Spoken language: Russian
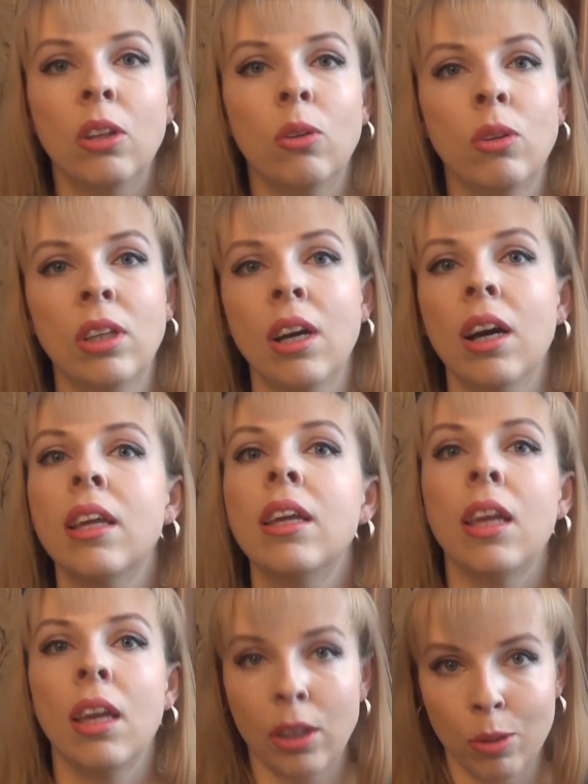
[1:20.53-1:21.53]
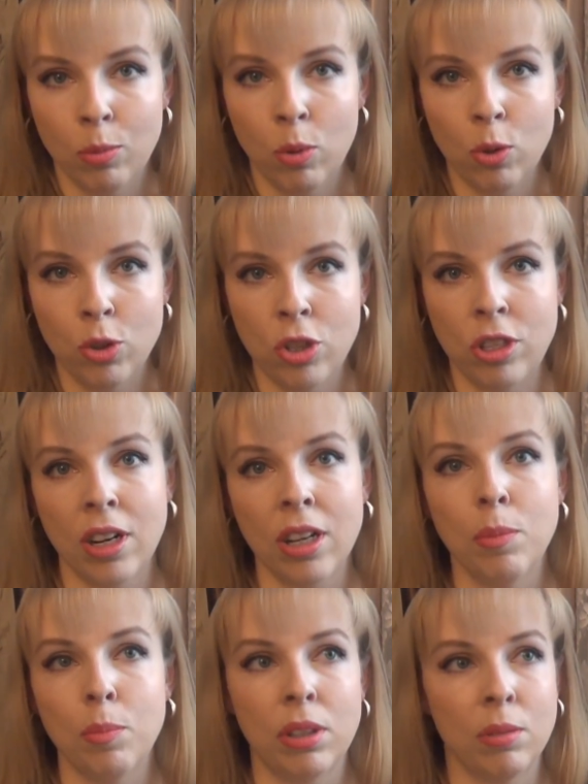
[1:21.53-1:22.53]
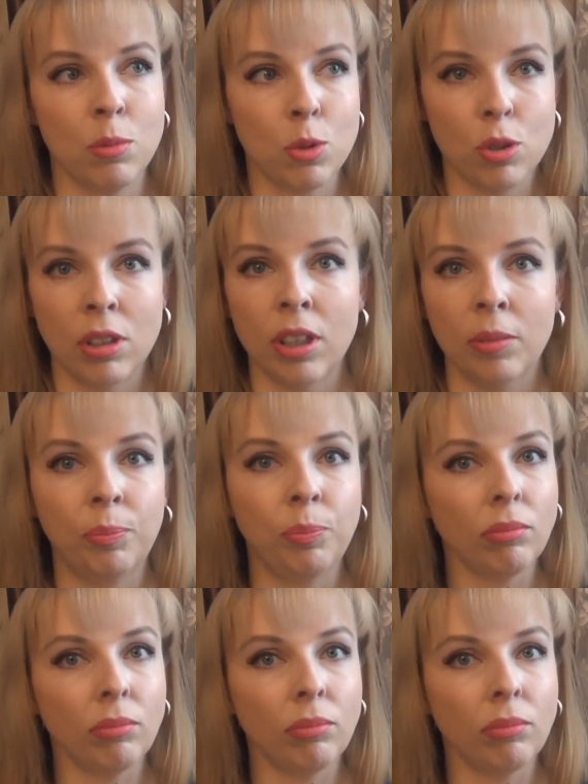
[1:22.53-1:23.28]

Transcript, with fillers: но я и этому очень рада, потому что